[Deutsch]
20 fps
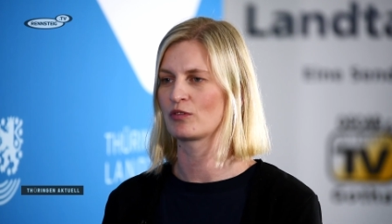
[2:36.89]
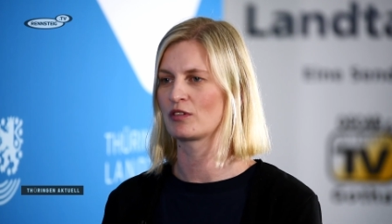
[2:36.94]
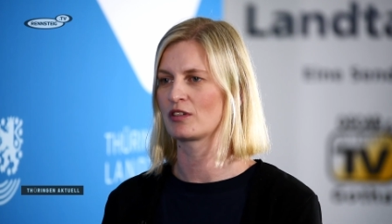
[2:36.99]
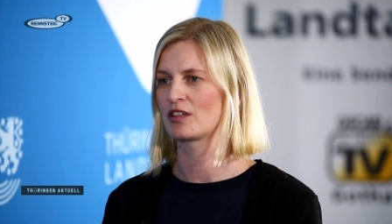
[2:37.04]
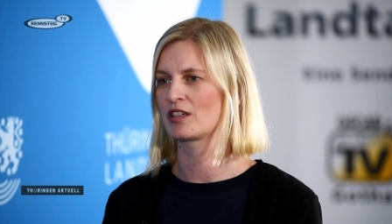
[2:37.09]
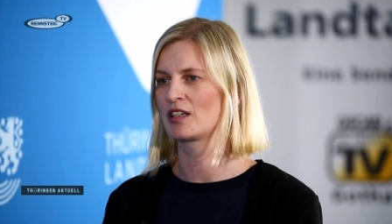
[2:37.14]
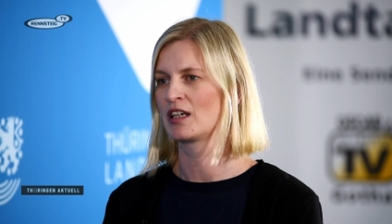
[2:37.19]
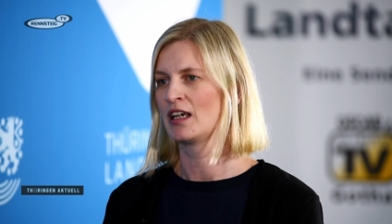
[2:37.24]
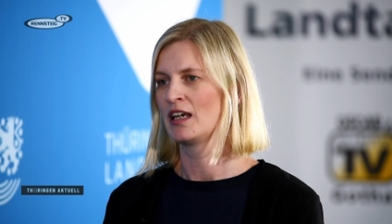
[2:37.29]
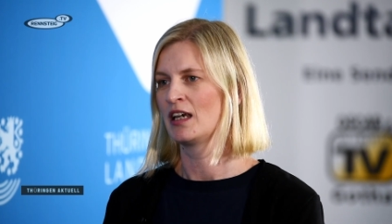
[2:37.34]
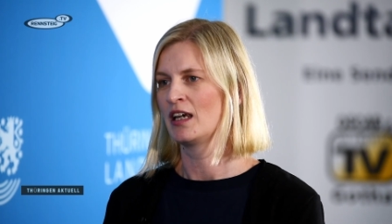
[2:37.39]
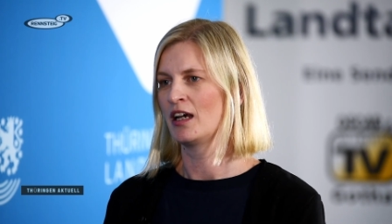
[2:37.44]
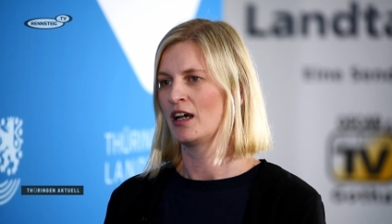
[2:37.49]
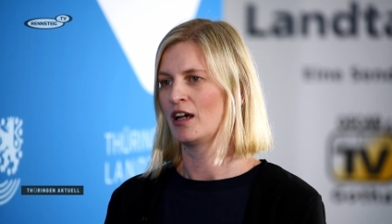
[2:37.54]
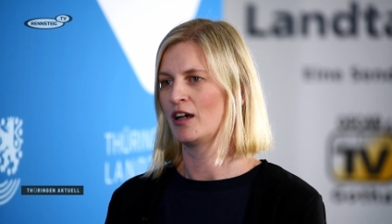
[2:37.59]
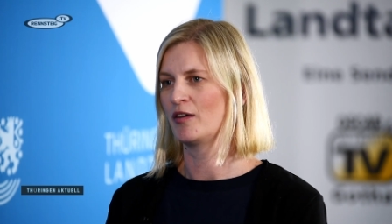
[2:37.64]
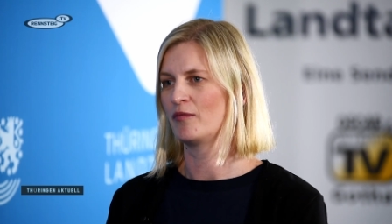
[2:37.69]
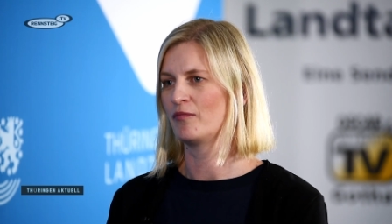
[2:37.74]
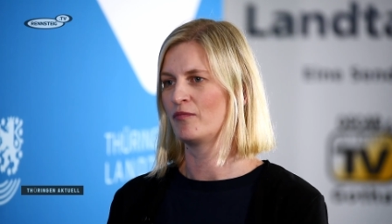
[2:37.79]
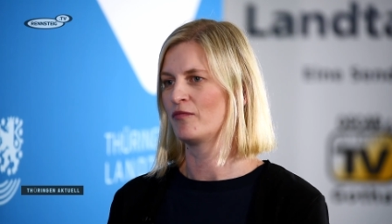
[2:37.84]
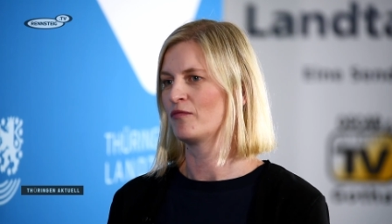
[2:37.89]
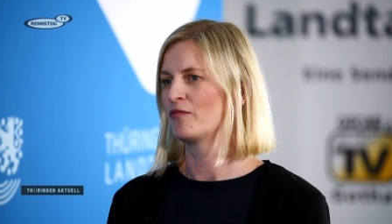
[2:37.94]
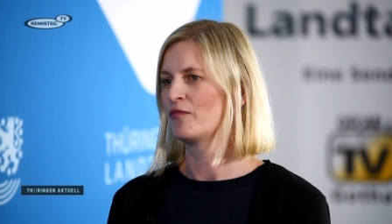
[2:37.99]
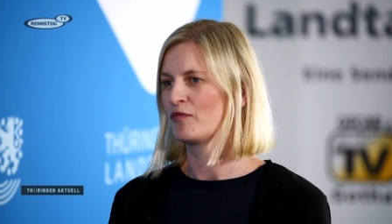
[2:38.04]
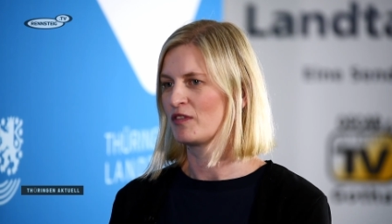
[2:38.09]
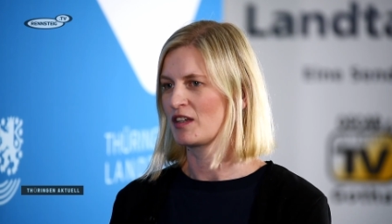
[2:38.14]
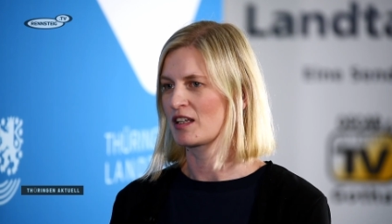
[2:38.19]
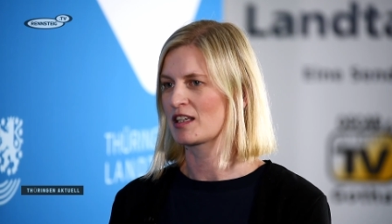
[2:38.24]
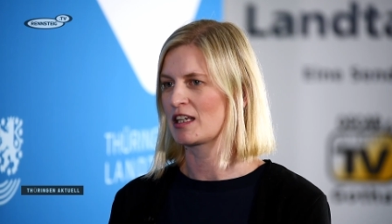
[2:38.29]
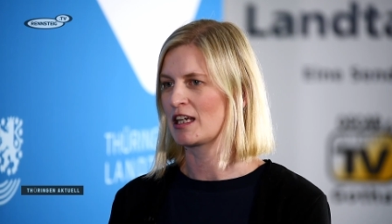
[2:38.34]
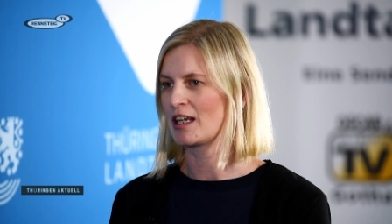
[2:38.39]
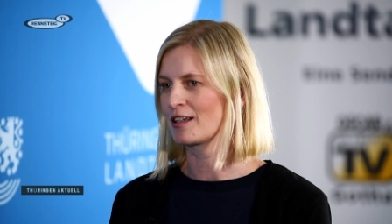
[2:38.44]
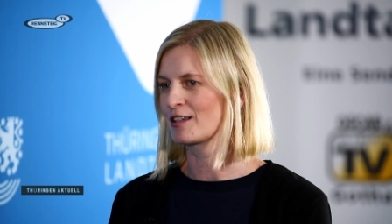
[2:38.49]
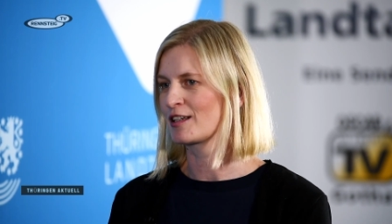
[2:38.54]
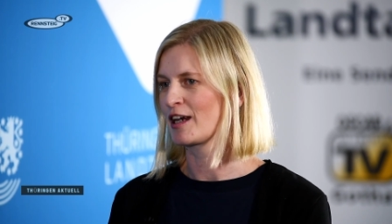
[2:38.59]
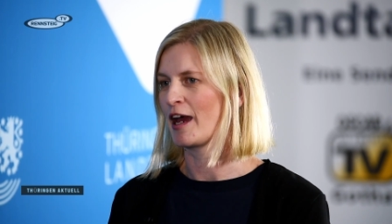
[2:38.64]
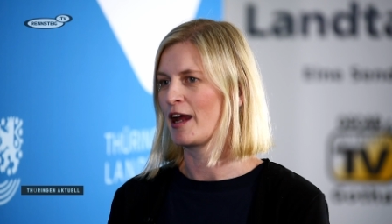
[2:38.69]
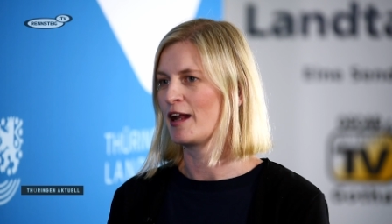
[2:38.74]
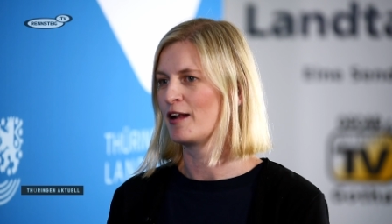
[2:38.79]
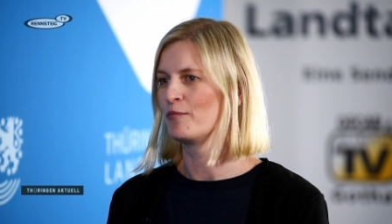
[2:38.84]
Und ähm, das
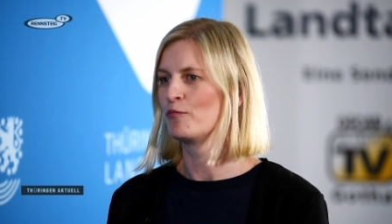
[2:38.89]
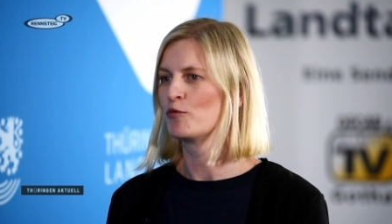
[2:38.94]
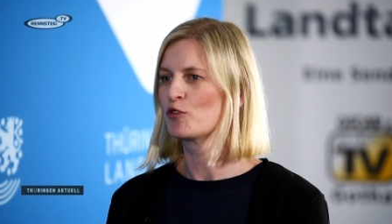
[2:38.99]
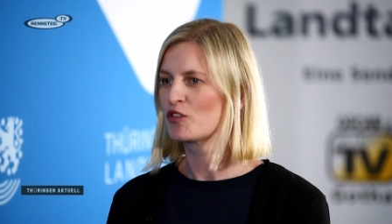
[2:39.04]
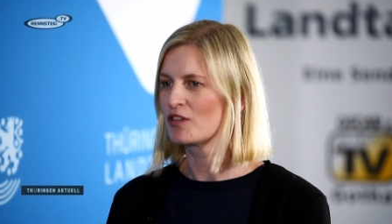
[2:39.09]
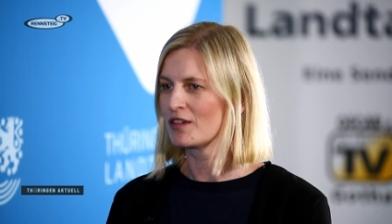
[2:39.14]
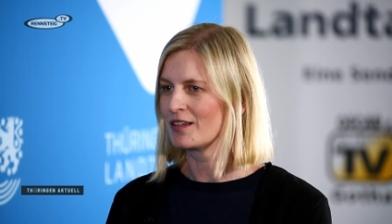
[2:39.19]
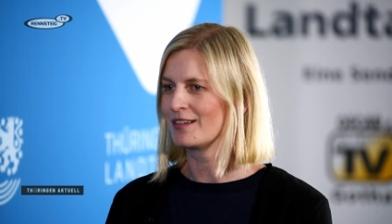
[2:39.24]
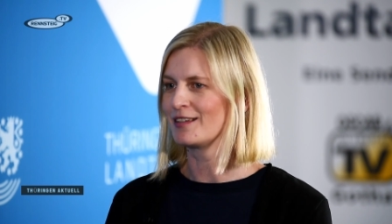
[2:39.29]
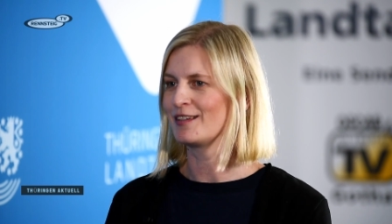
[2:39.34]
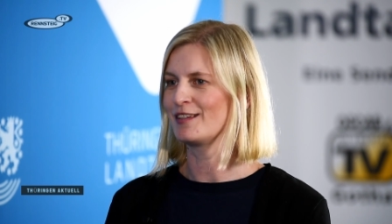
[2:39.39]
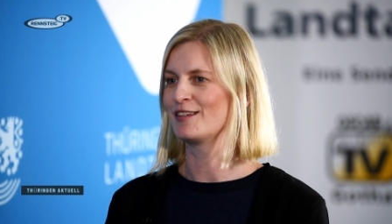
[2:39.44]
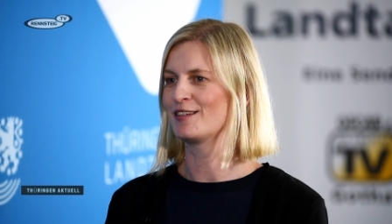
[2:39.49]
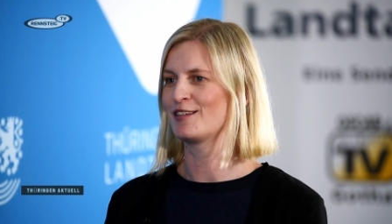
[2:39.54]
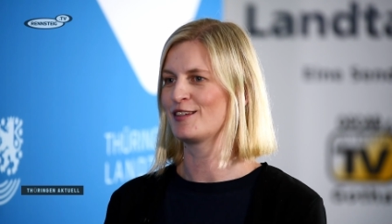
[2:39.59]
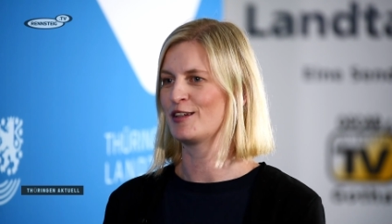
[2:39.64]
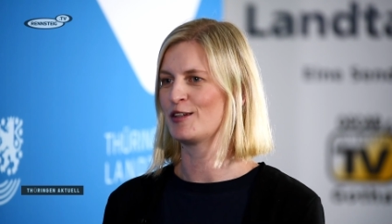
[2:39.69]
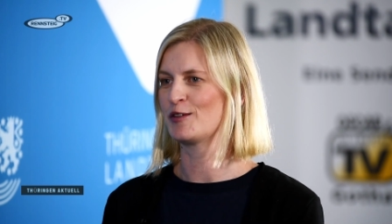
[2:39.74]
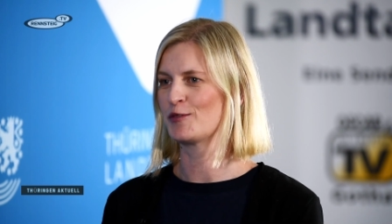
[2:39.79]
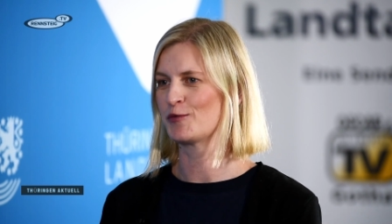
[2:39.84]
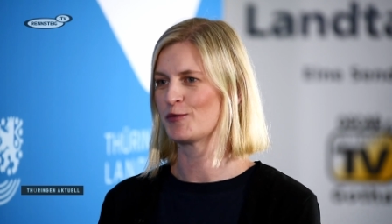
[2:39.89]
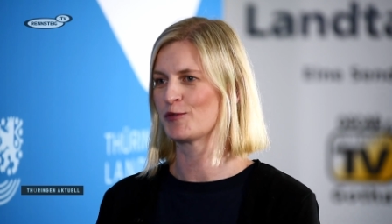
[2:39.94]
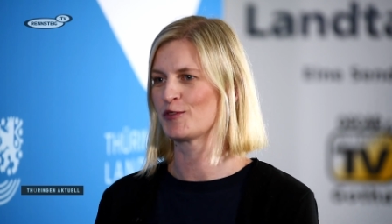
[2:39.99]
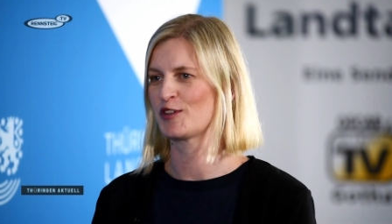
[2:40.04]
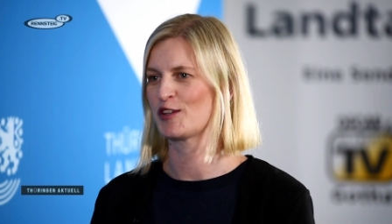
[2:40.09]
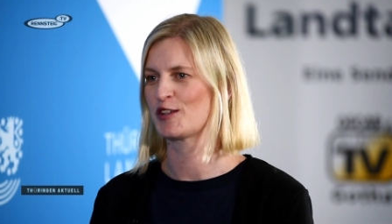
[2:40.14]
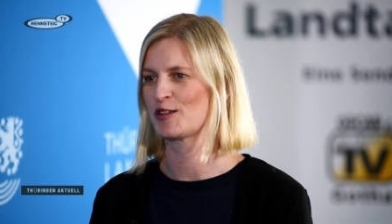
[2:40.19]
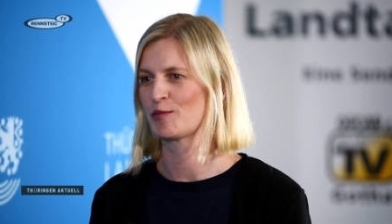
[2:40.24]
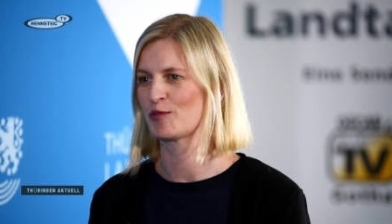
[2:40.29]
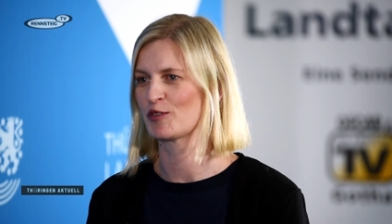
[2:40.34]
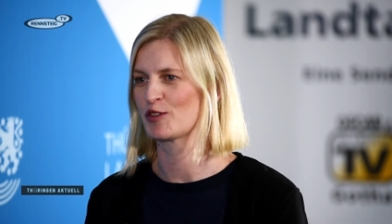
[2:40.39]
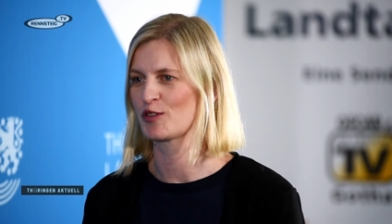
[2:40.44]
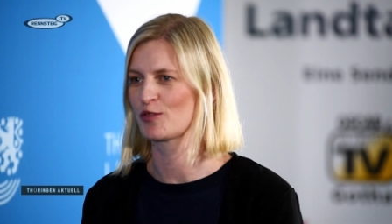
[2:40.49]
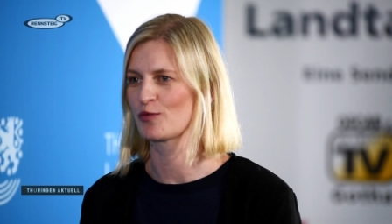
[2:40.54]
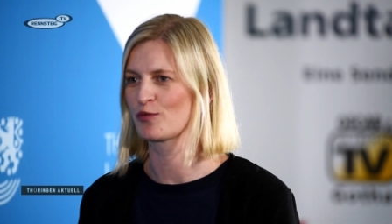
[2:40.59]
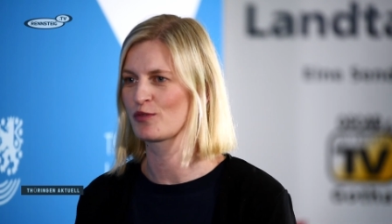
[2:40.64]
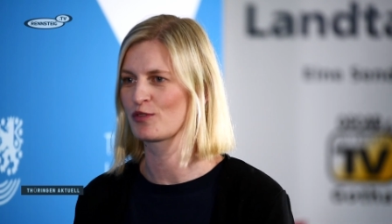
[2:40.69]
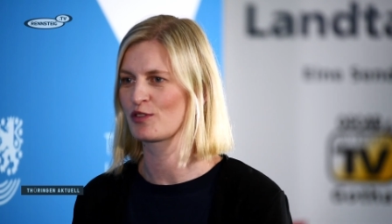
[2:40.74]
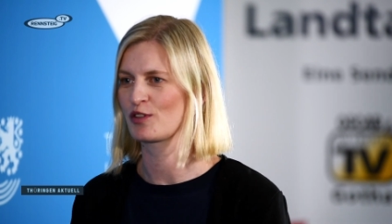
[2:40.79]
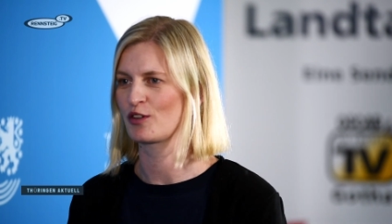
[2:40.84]
Gegenteil müsste die CDU uns jetzt im
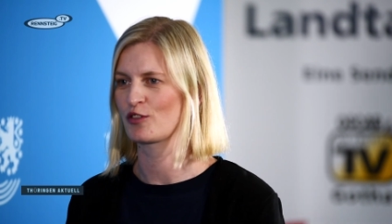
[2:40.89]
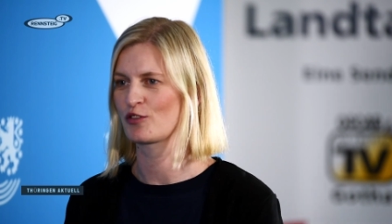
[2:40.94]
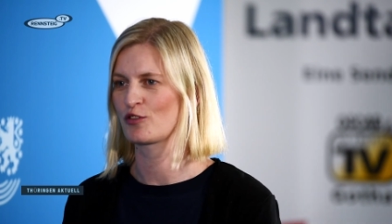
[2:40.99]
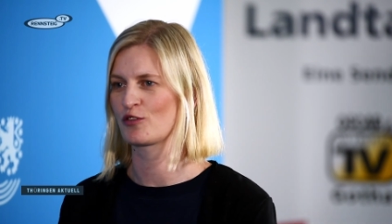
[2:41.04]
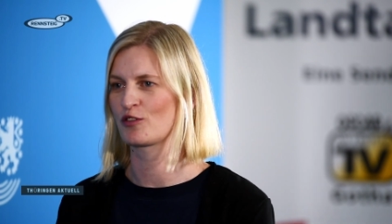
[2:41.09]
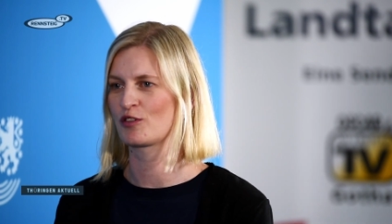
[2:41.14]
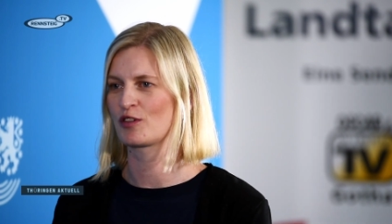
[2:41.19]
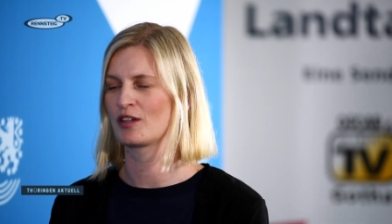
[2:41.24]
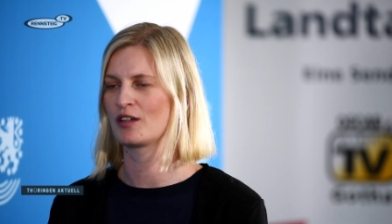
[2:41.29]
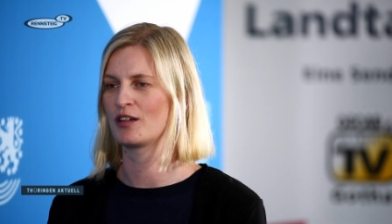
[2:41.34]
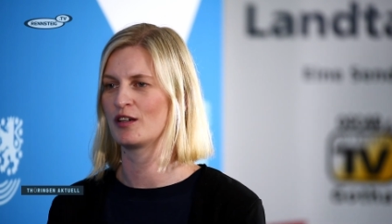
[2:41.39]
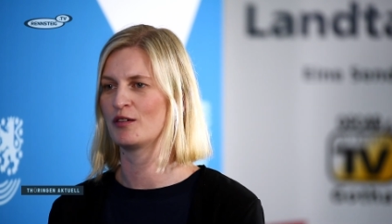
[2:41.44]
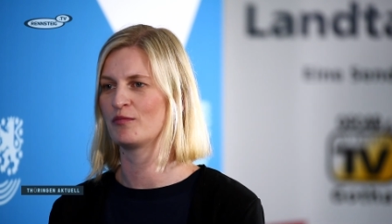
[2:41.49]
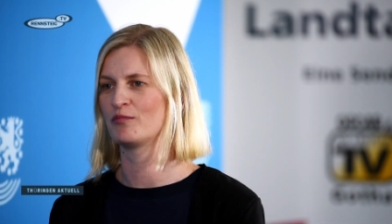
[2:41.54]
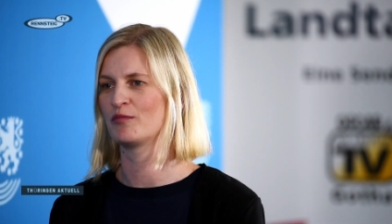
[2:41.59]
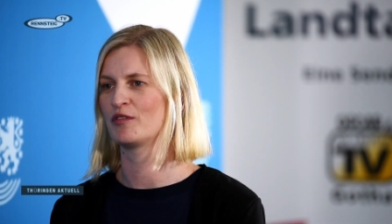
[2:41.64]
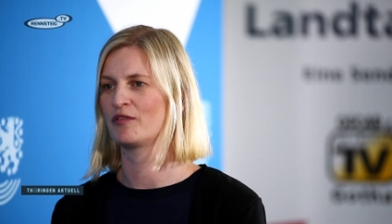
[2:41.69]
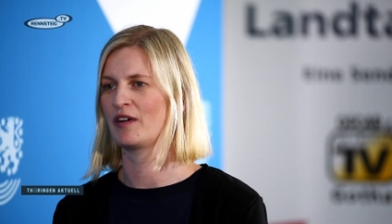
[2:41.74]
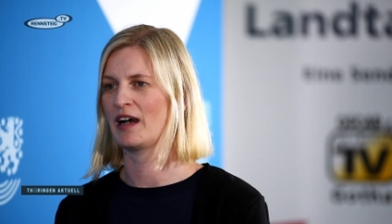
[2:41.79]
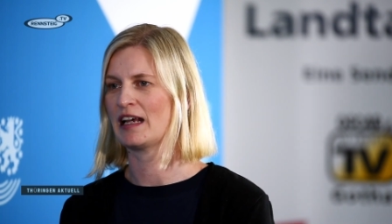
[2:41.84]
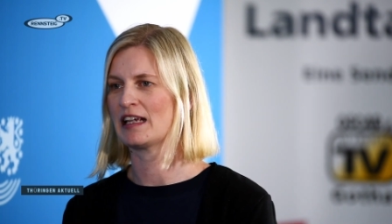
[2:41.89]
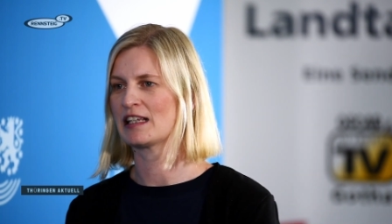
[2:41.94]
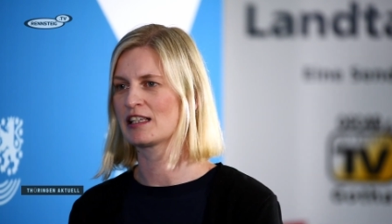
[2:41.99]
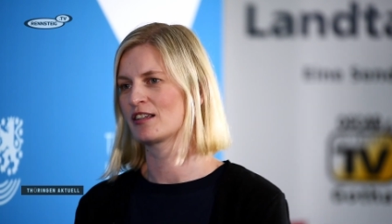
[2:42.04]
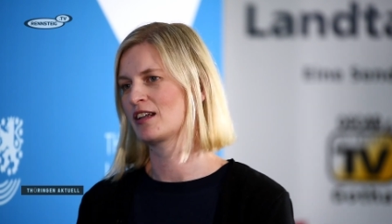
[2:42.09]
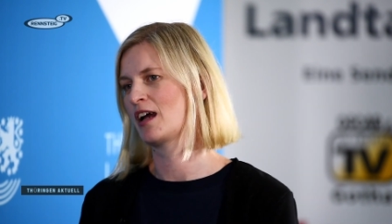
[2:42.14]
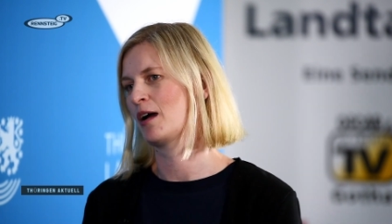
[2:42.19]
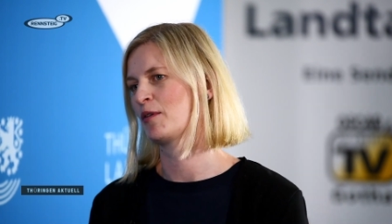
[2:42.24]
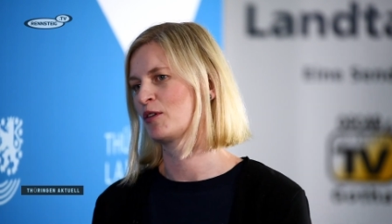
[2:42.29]
Untersuchungsausschuss beweisen.